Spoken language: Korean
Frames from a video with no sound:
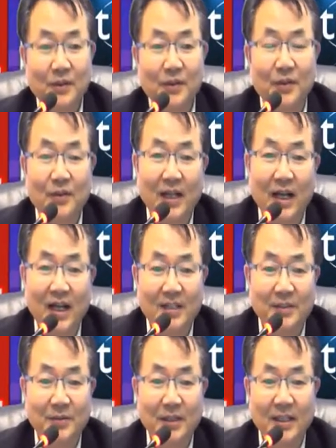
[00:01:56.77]
더
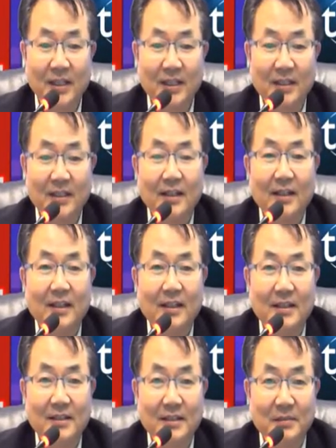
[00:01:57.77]
나아가서 우리는
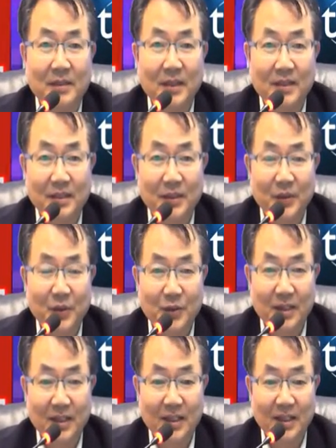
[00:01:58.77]
스마트
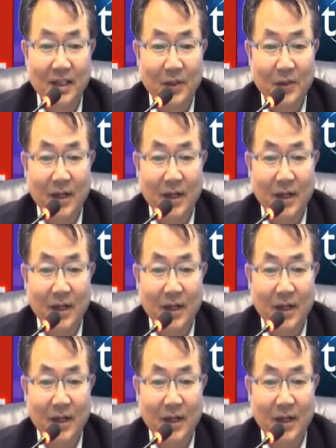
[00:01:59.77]
교실이라고